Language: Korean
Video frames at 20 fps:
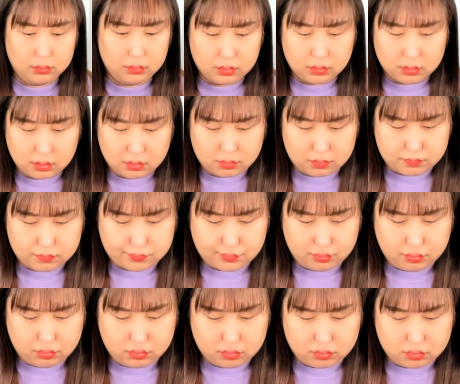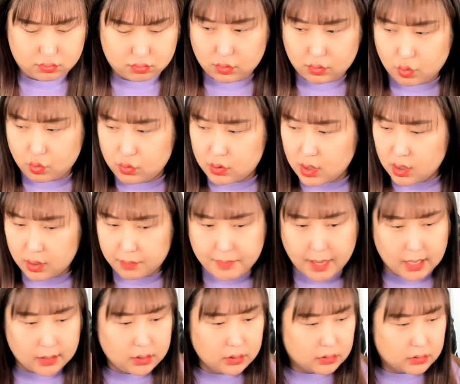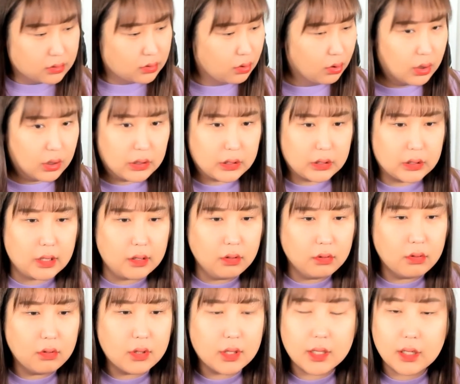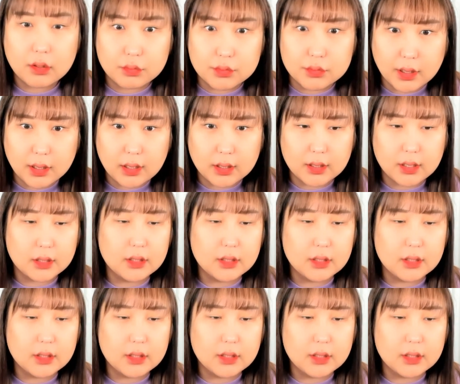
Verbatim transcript: 이게 뭐 용량이 많이 들어있긴 한 건가 라고 생각을